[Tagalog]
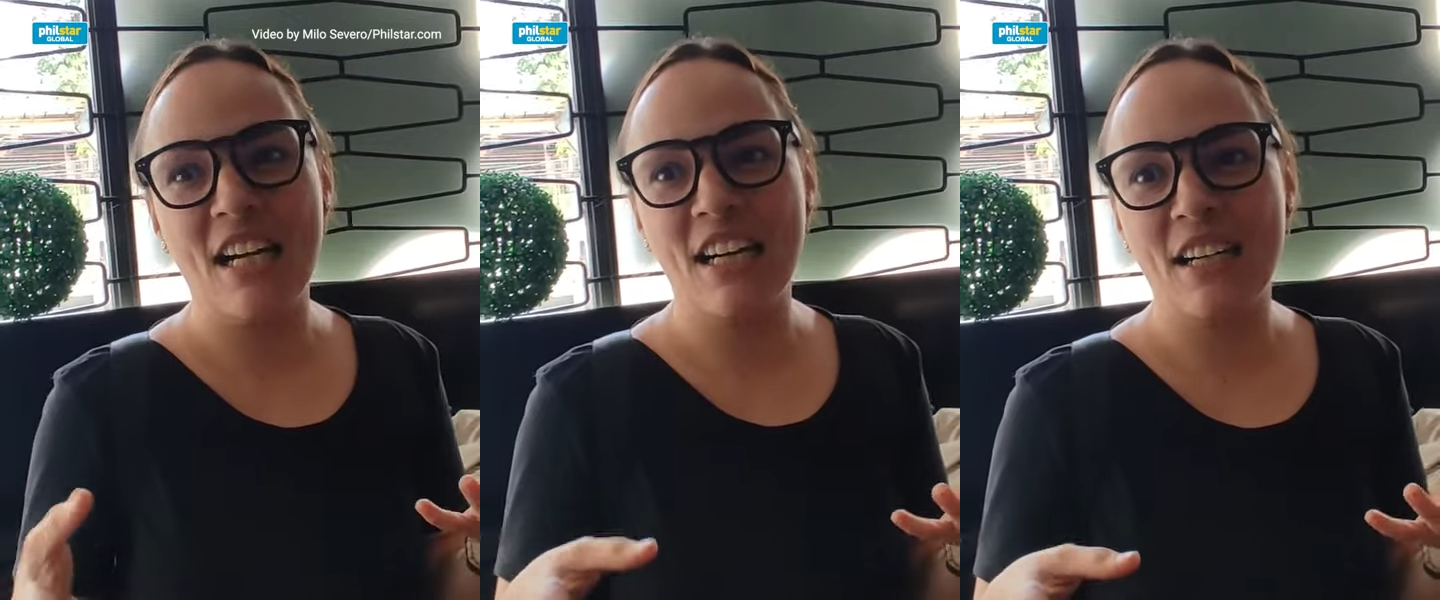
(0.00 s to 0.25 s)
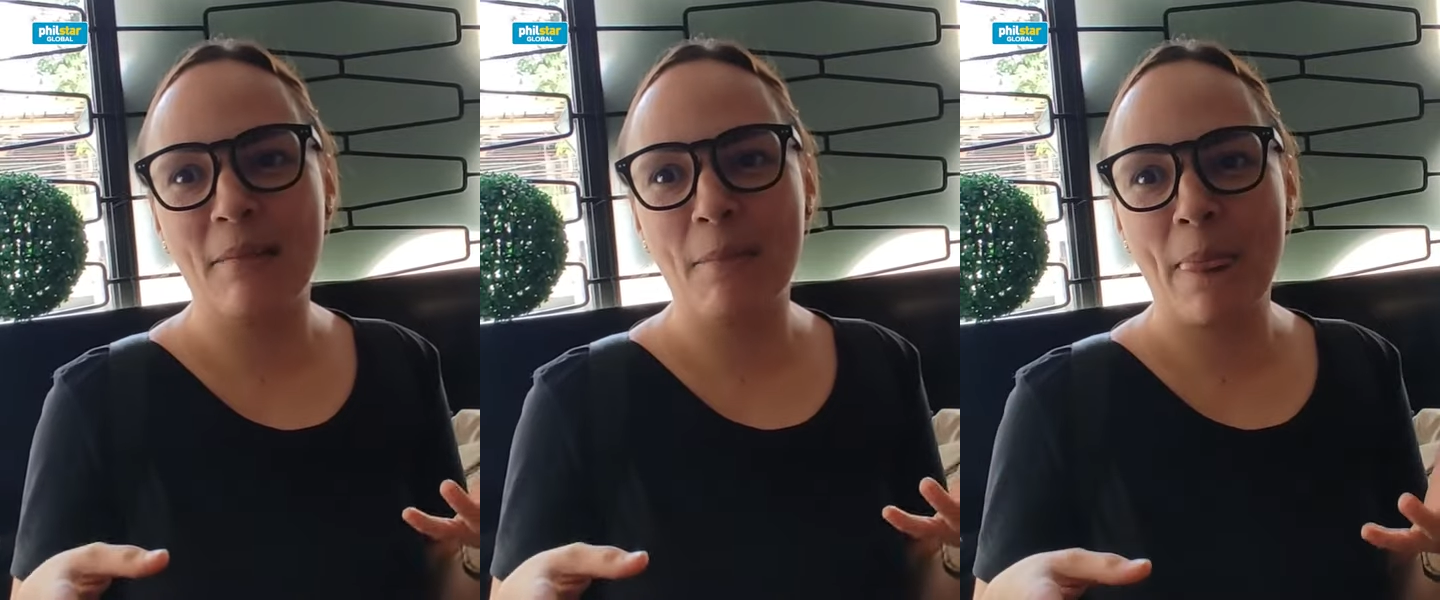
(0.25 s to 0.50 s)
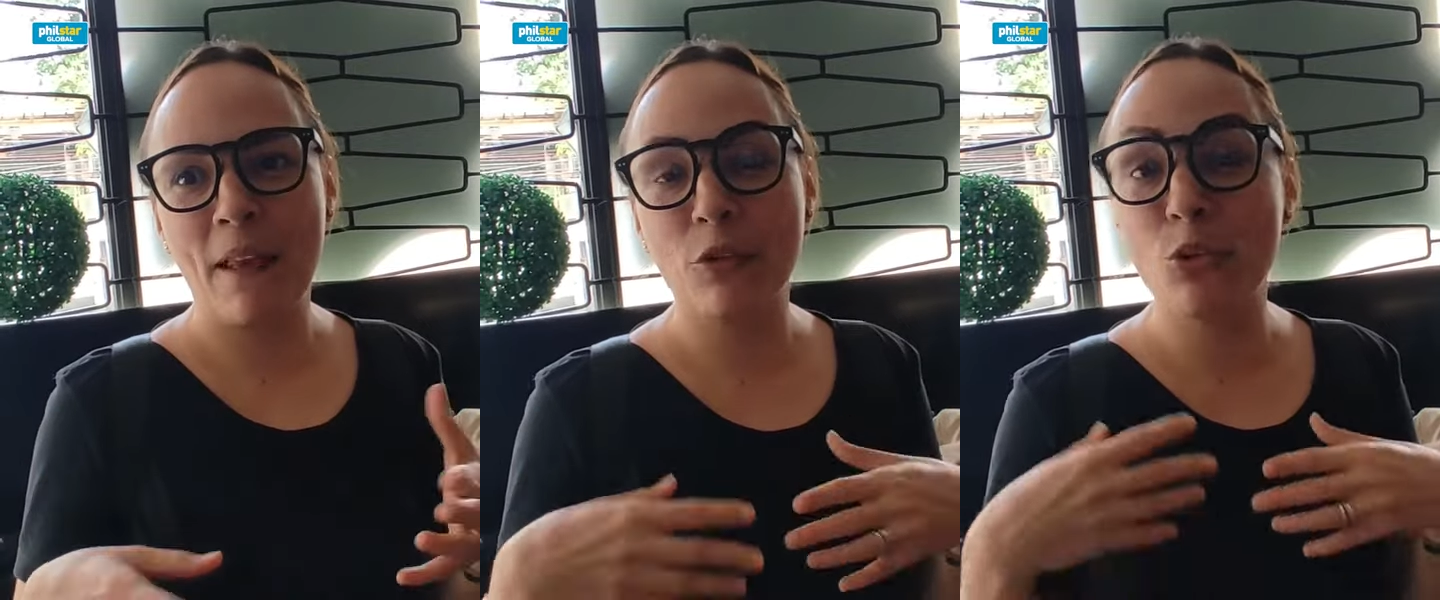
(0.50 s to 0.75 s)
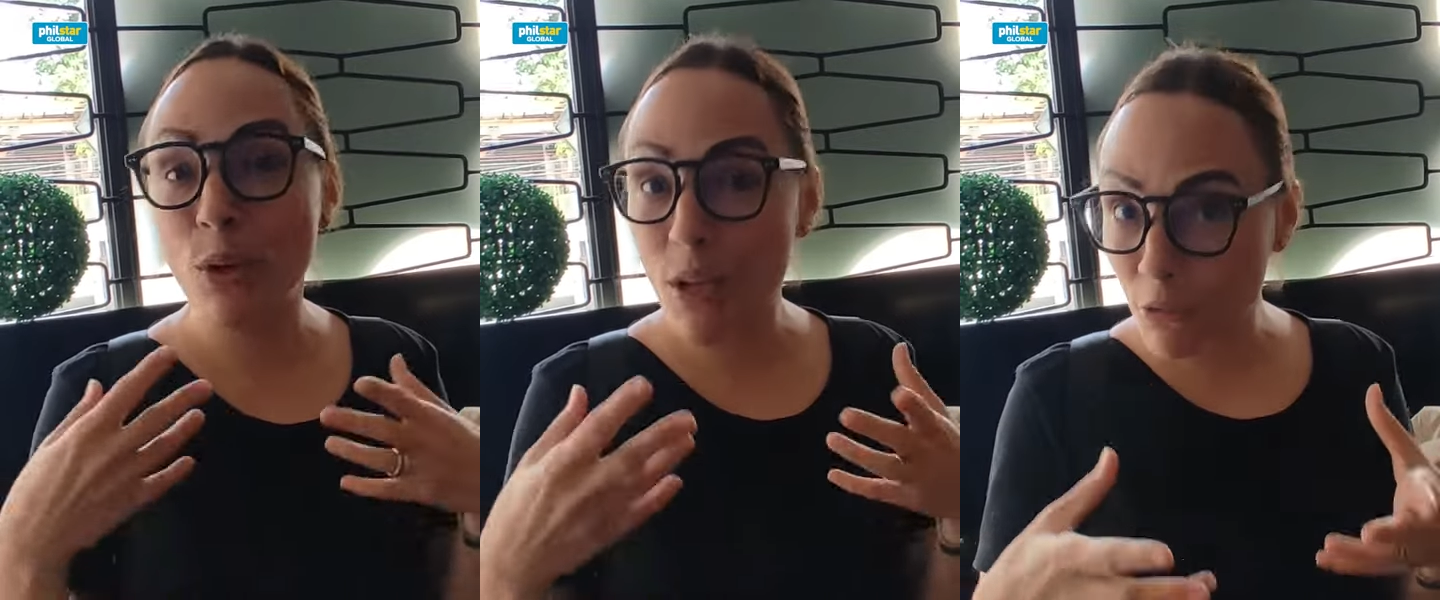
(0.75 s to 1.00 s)
Uh,
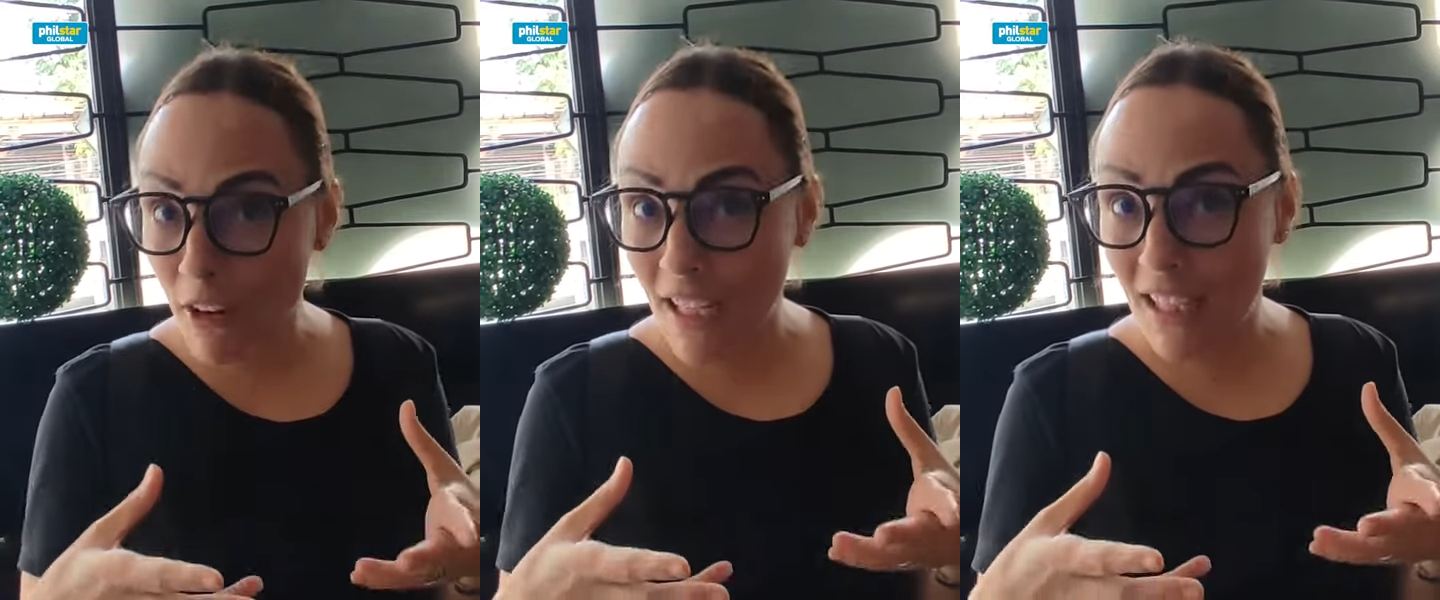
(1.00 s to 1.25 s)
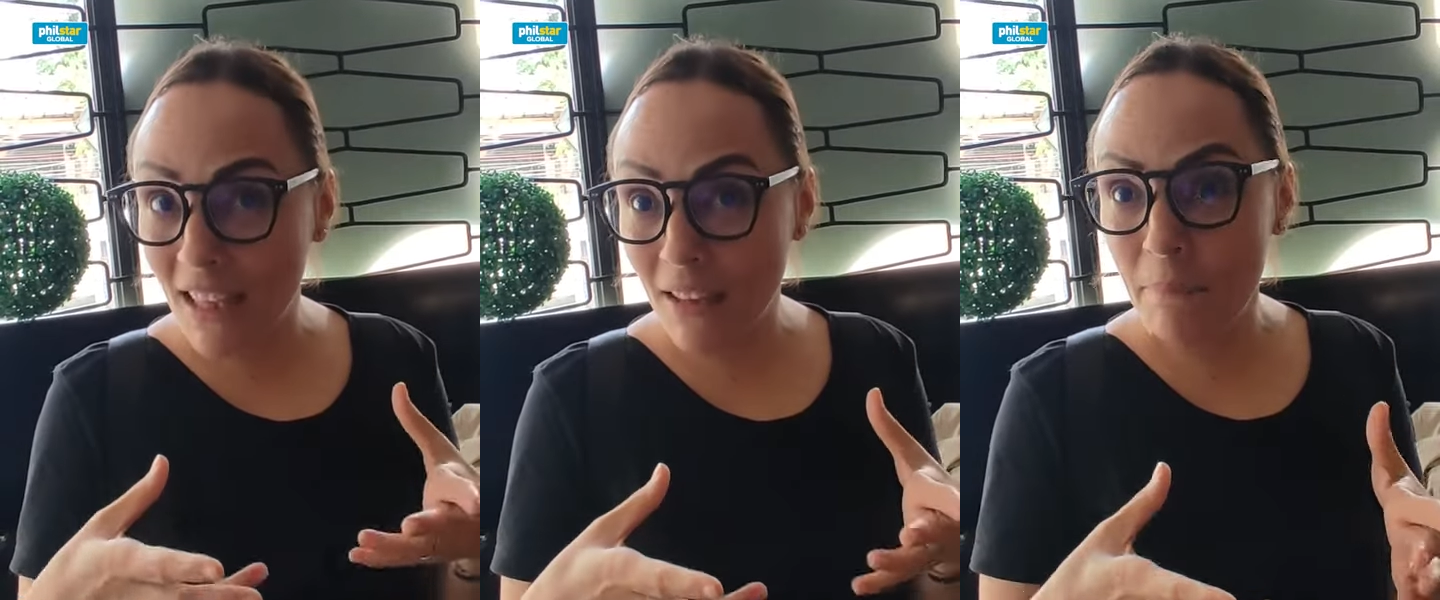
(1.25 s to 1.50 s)
Doing well,